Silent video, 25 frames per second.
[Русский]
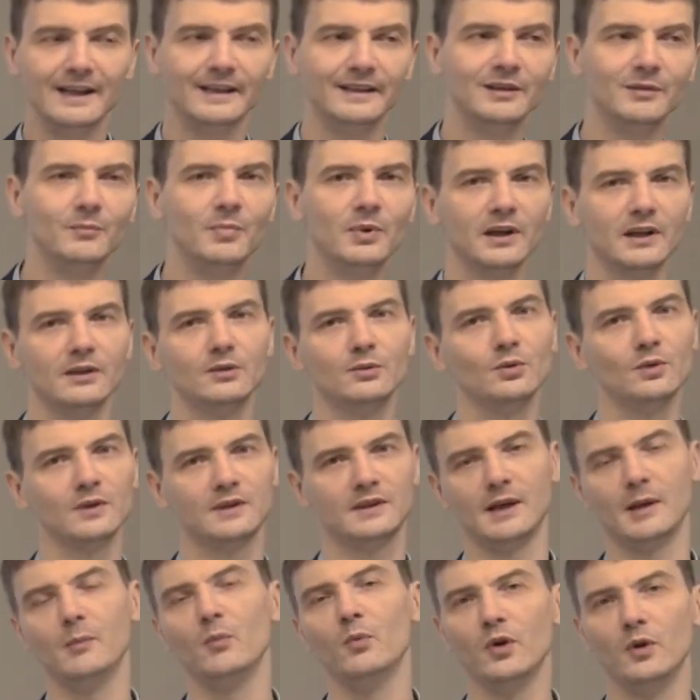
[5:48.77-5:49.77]
Температура
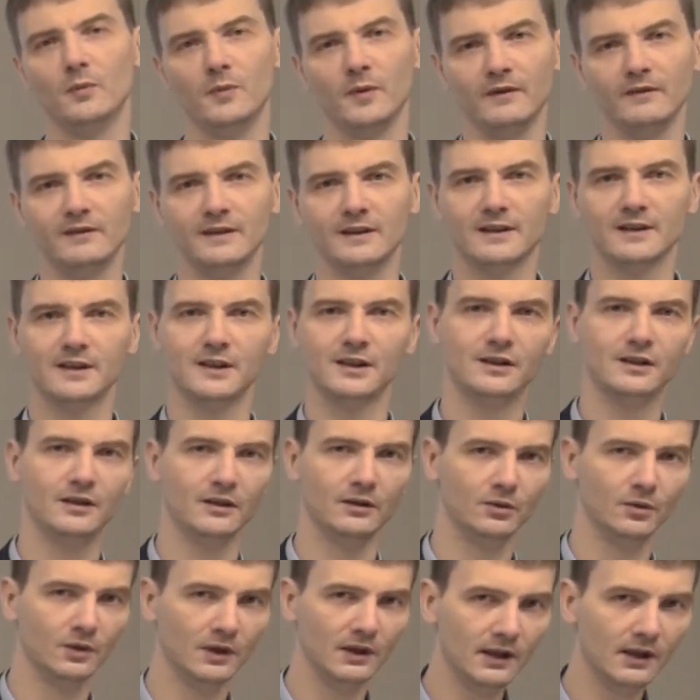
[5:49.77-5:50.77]
самой поверхности
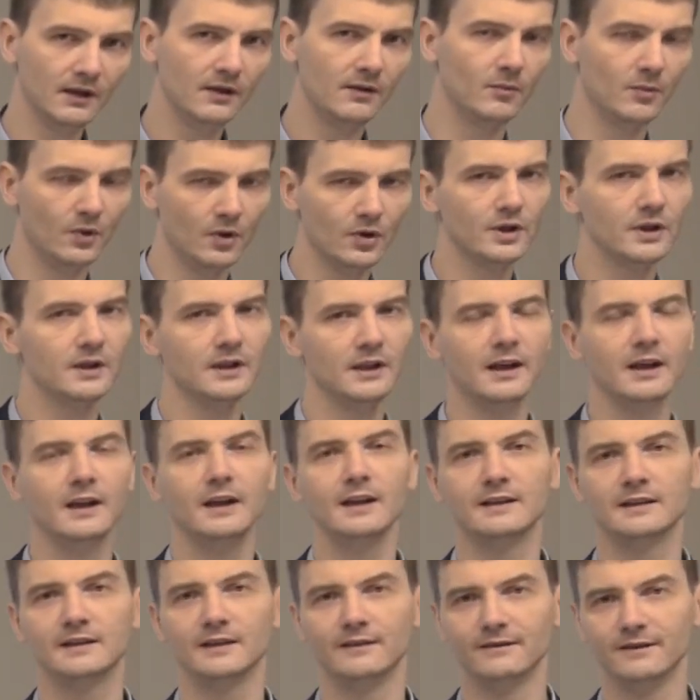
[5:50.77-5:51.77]
Луны может
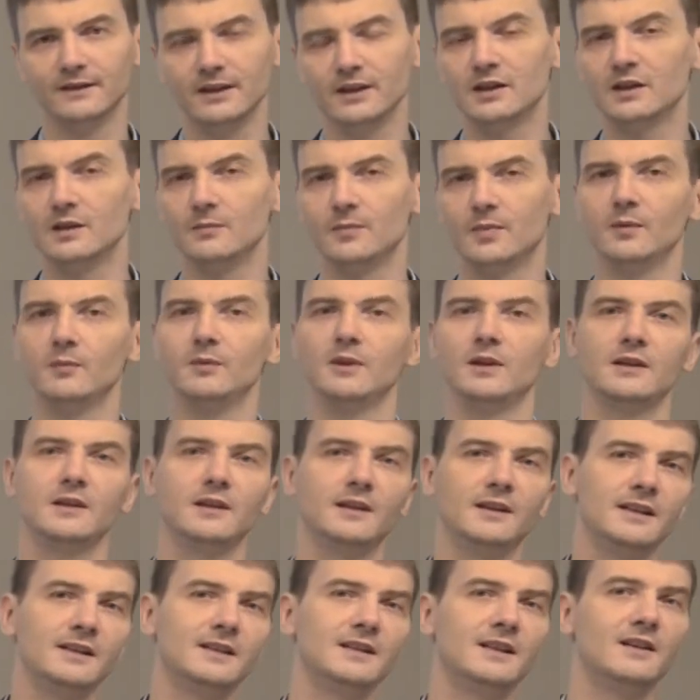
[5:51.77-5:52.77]
нагреться выше, примерно
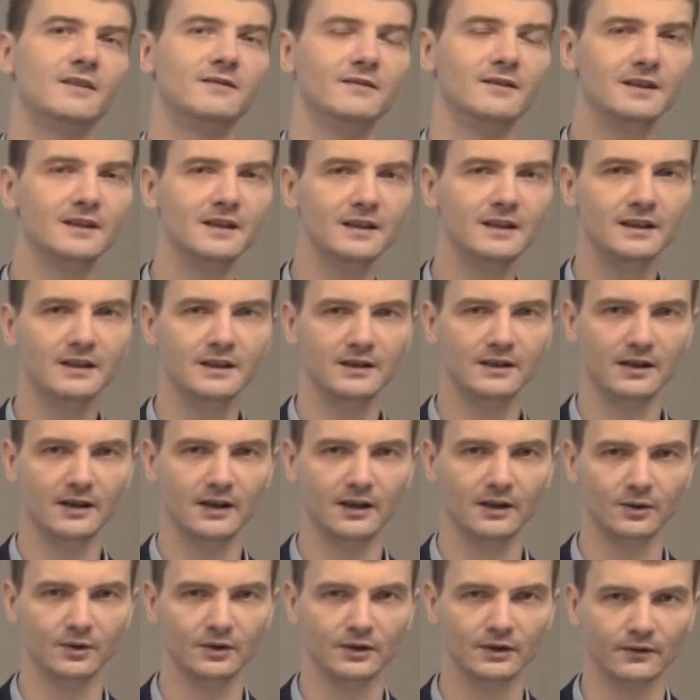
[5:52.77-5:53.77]
до 120
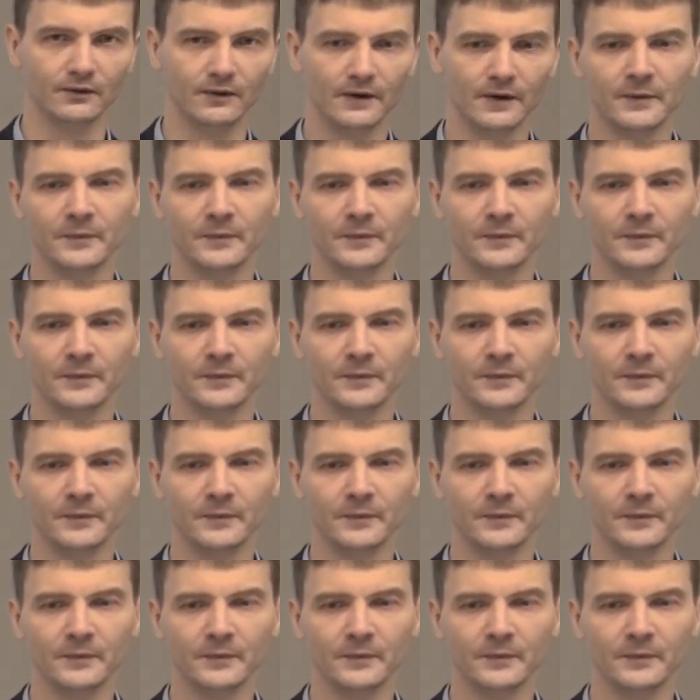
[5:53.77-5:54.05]
градусов.